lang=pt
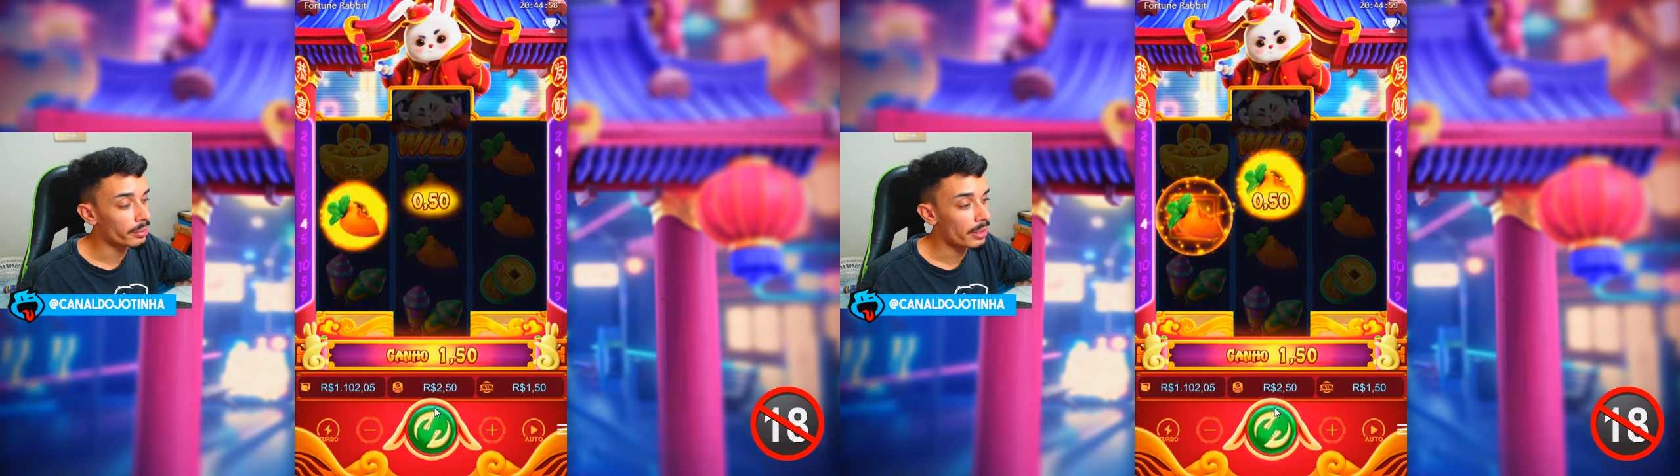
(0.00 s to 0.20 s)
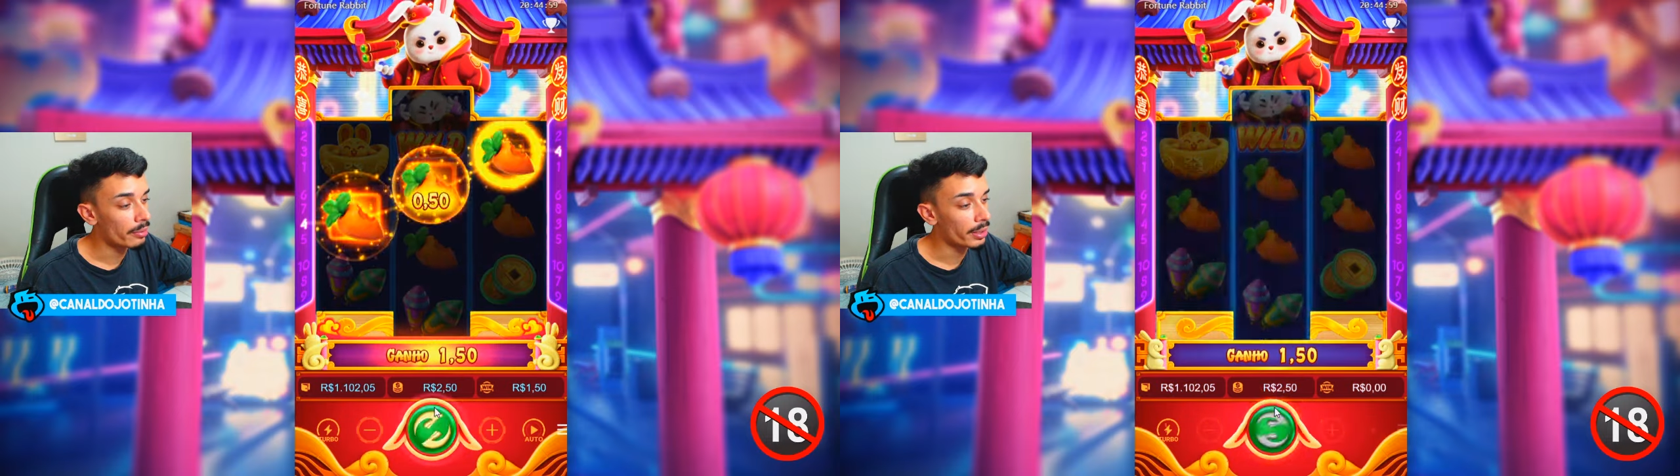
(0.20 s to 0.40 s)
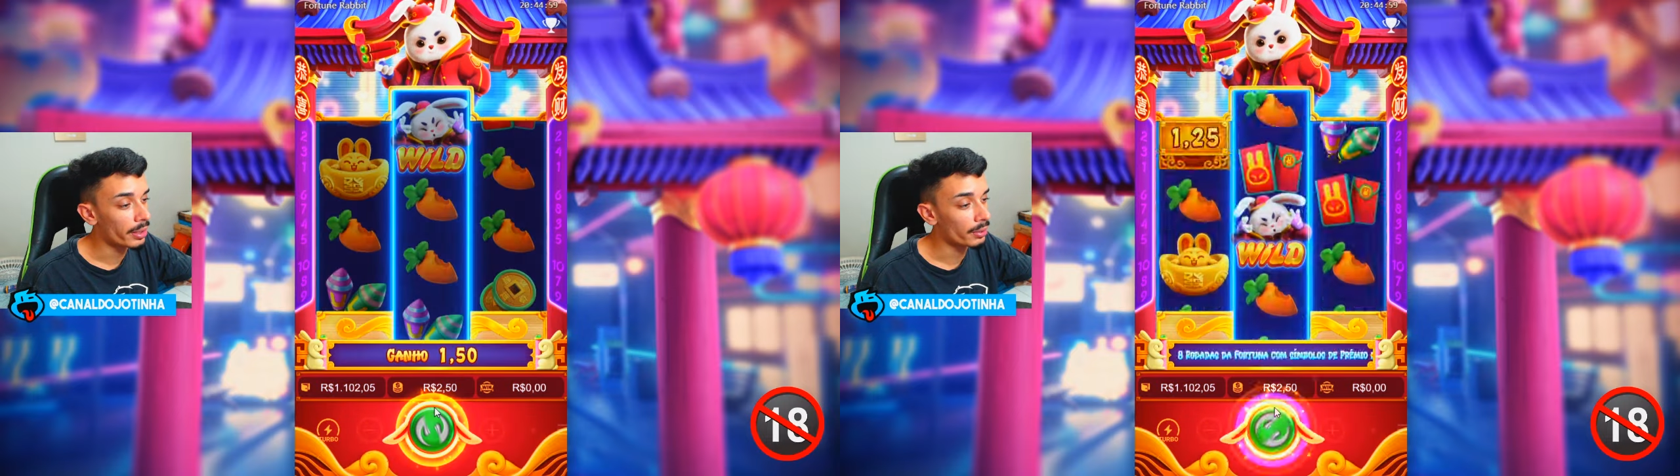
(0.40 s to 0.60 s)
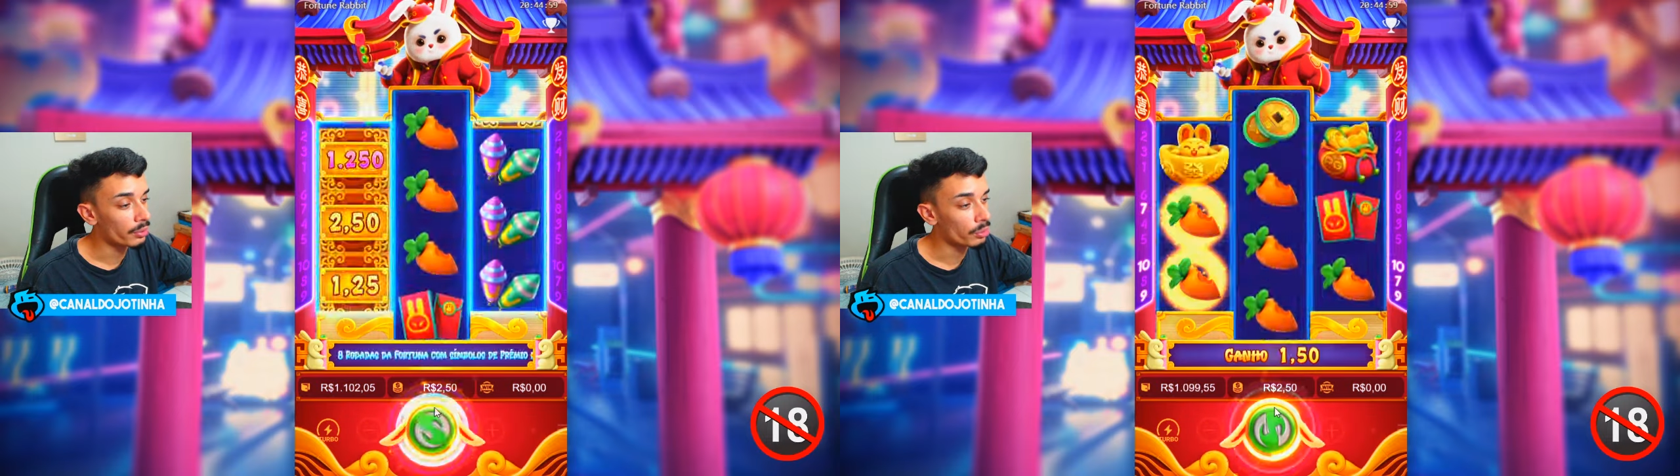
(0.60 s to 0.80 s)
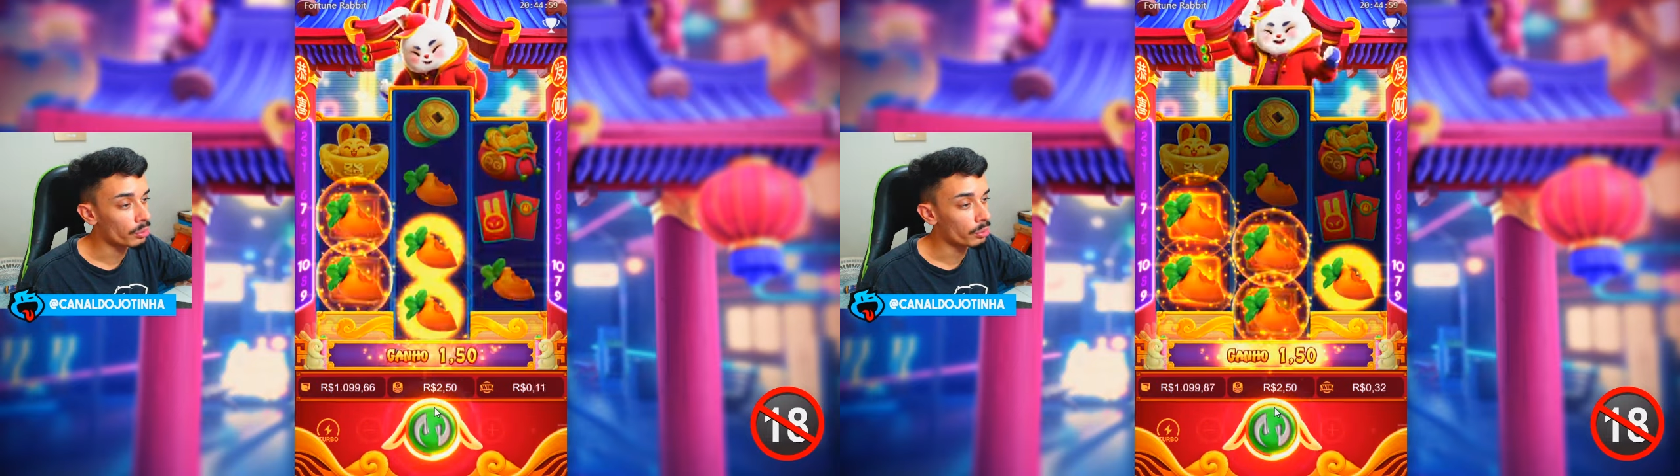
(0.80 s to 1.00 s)
50,
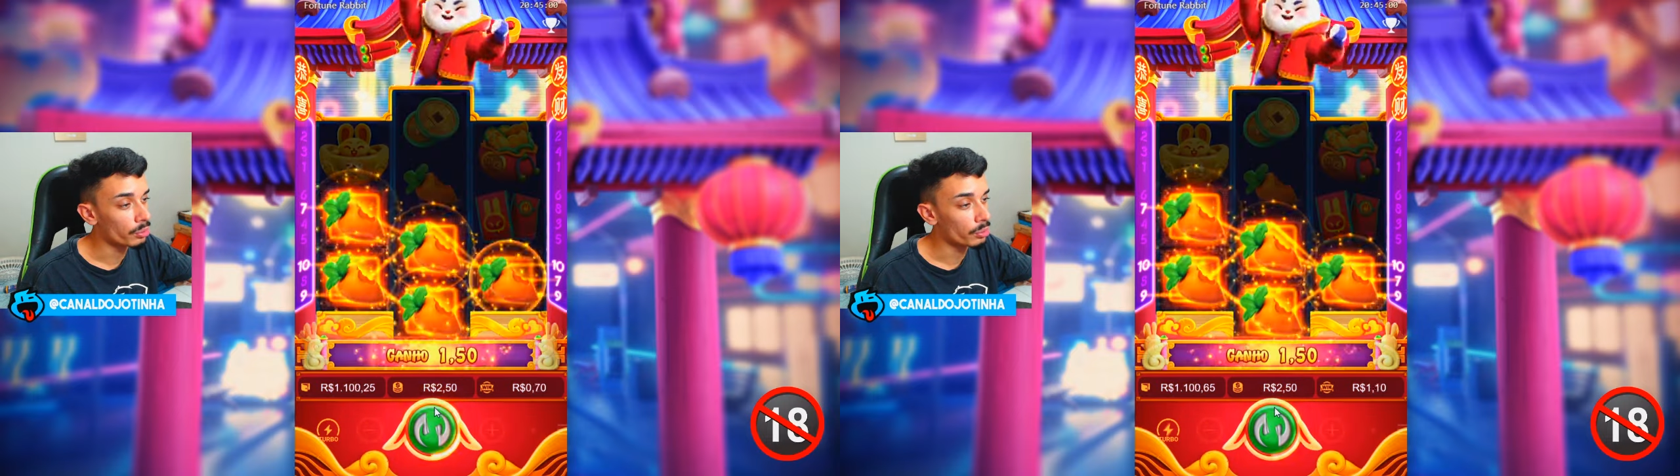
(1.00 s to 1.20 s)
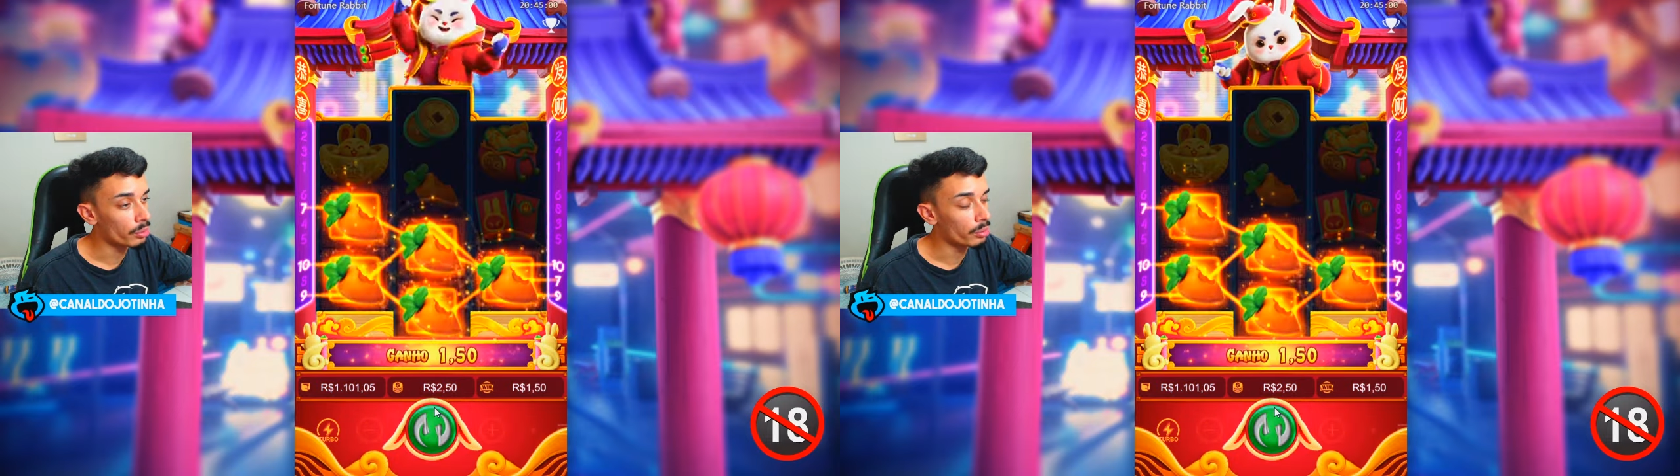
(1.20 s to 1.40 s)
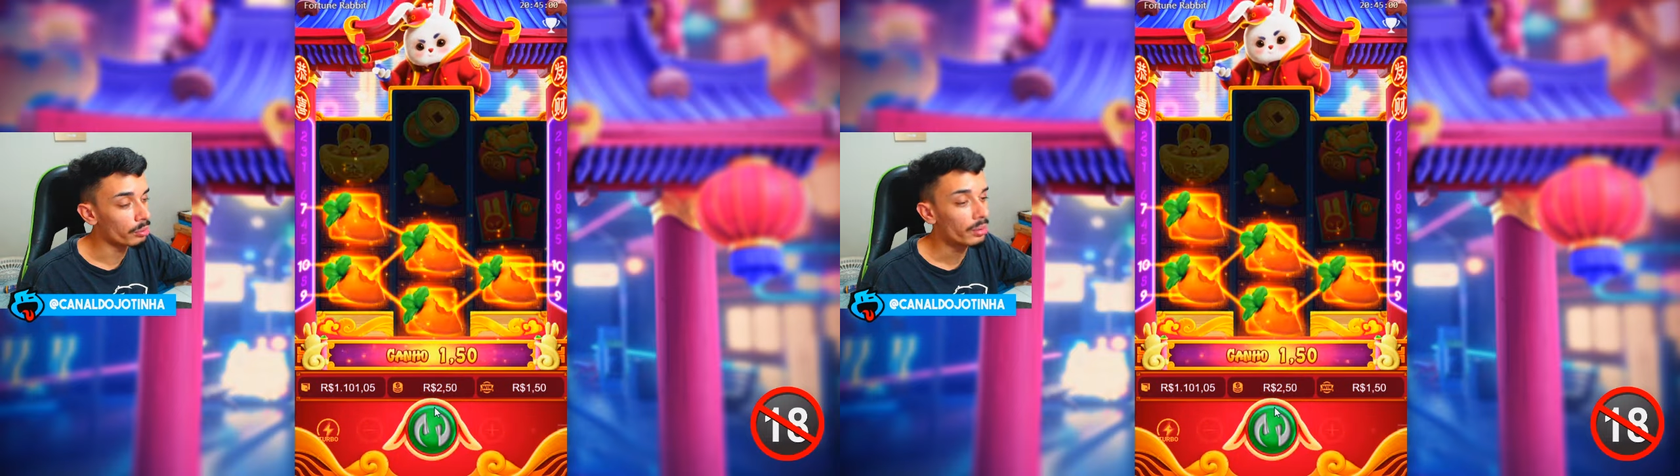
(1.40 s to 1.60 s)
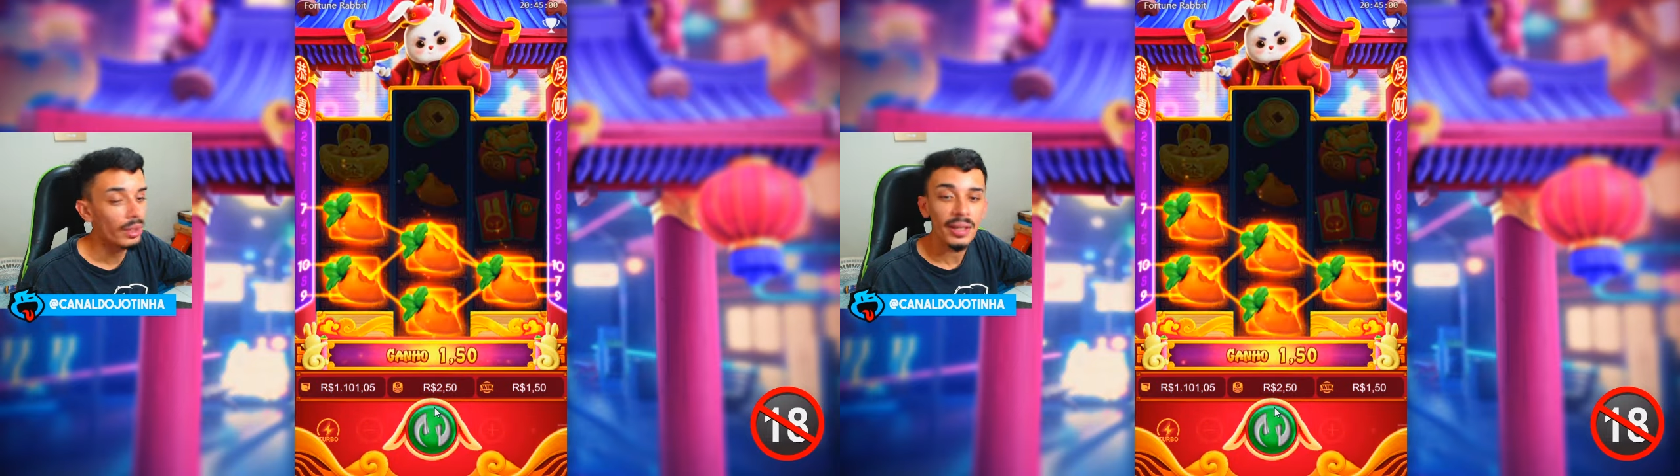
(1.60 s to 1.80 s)
show.